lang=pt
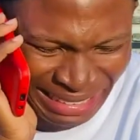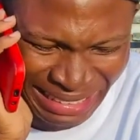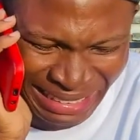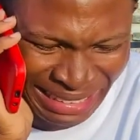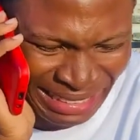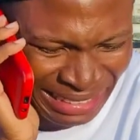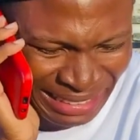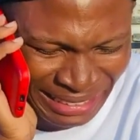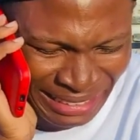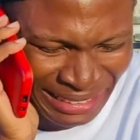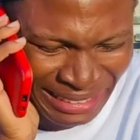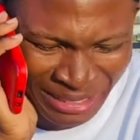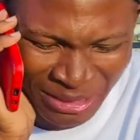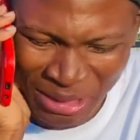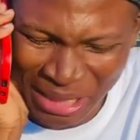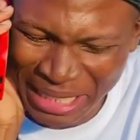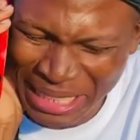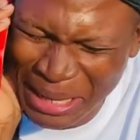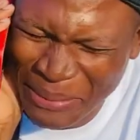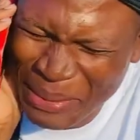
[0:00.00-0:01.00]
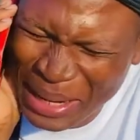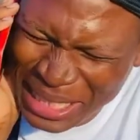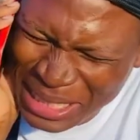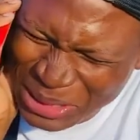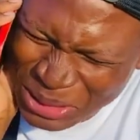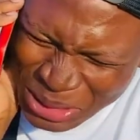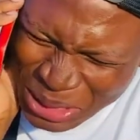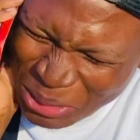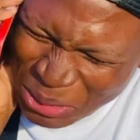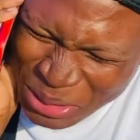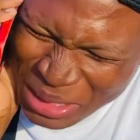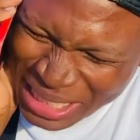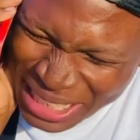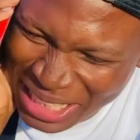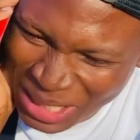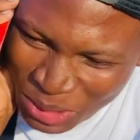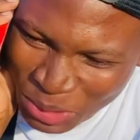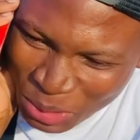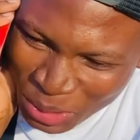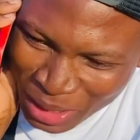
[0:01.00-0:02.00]
Hein? Né? Não liguei para discutir
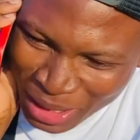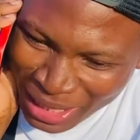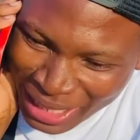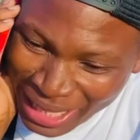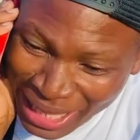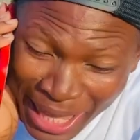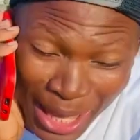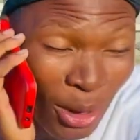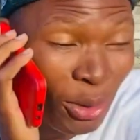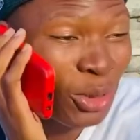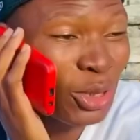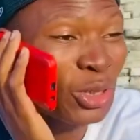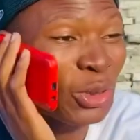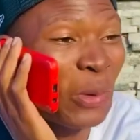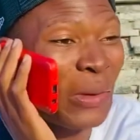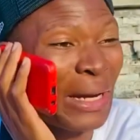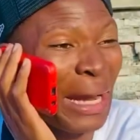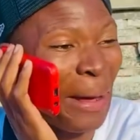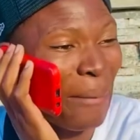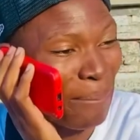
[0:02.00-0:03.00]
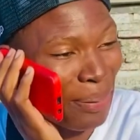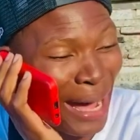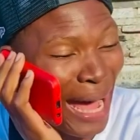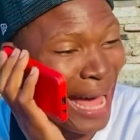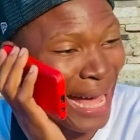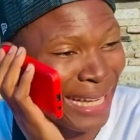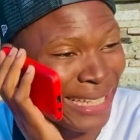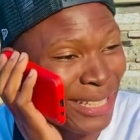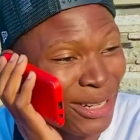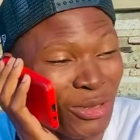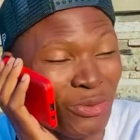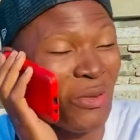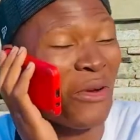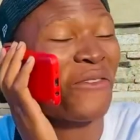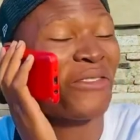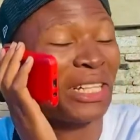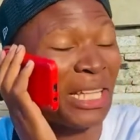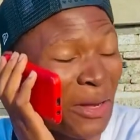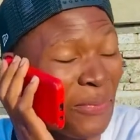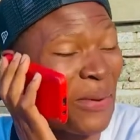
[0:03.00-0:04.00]
contigo. Eu estou na paz. Eu estou
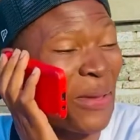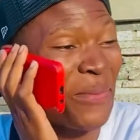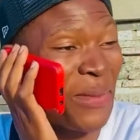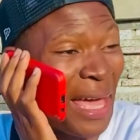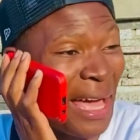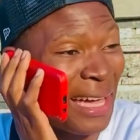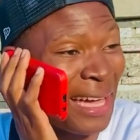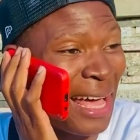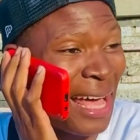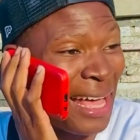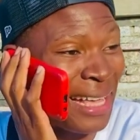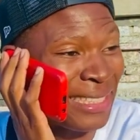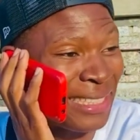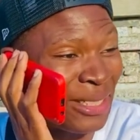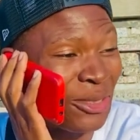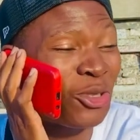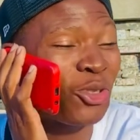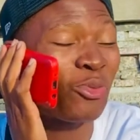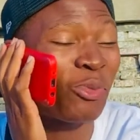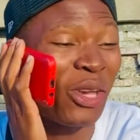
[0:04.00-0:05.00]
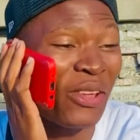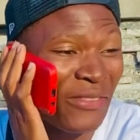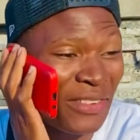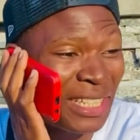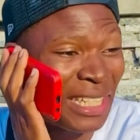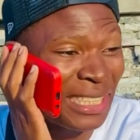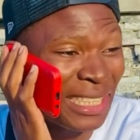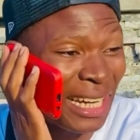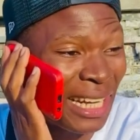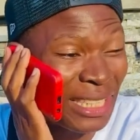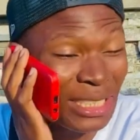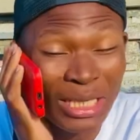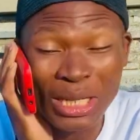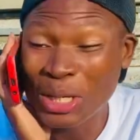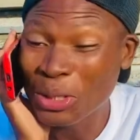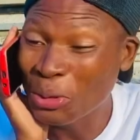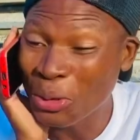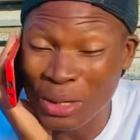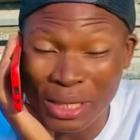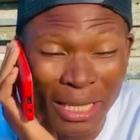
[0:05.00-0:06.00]
voltar para minha casa, 2023.
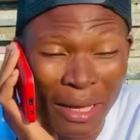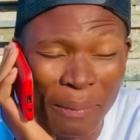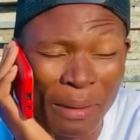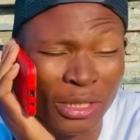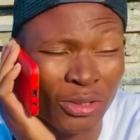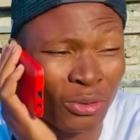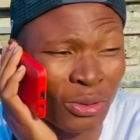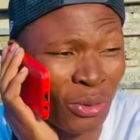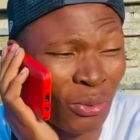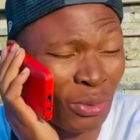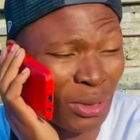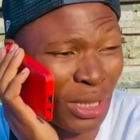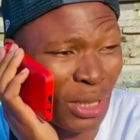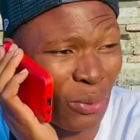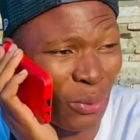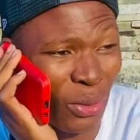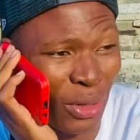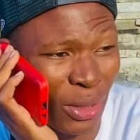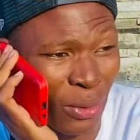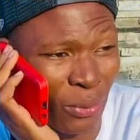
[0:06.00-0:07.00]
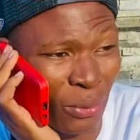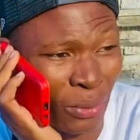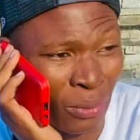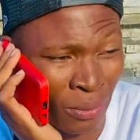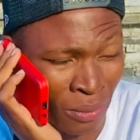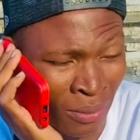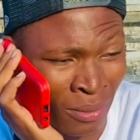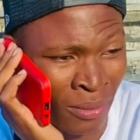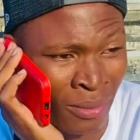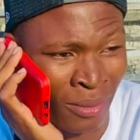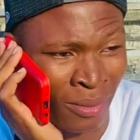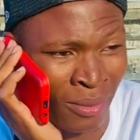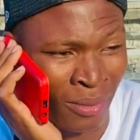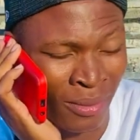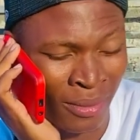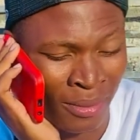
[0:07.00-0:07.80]
Não liguei para discutir contigo, eu. Hum.